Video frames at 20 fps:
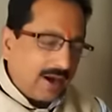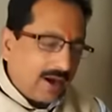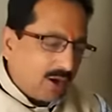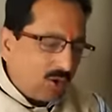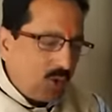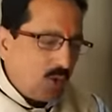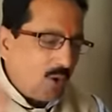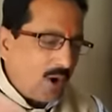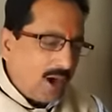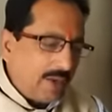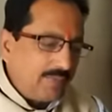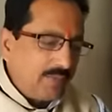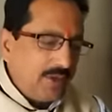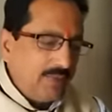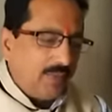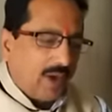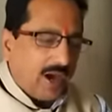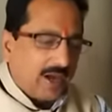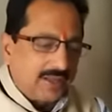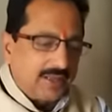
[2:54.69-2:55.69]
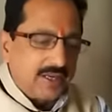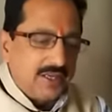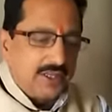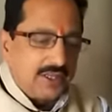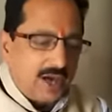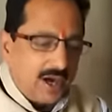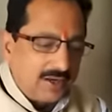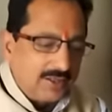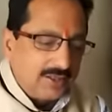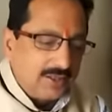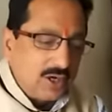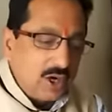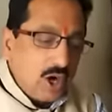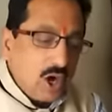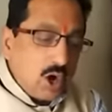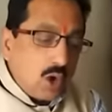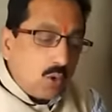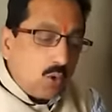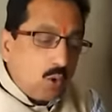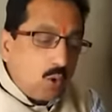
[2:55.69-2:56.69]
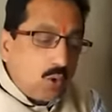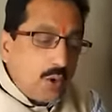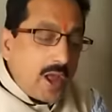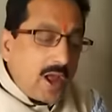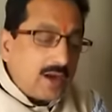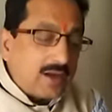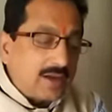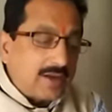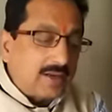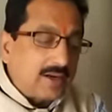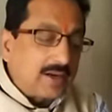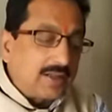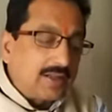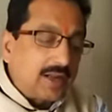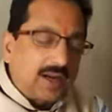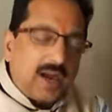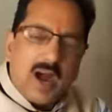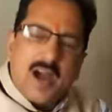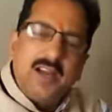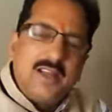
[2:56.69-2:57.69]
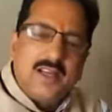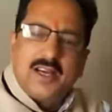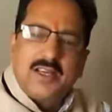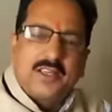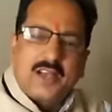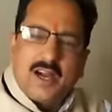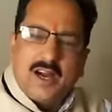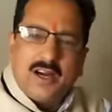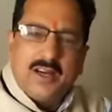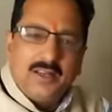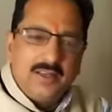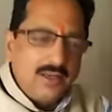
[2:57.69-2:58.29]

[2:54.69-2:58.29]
रखो आप भी भारत की शान कूड़ा करकट दिखाई दे जहां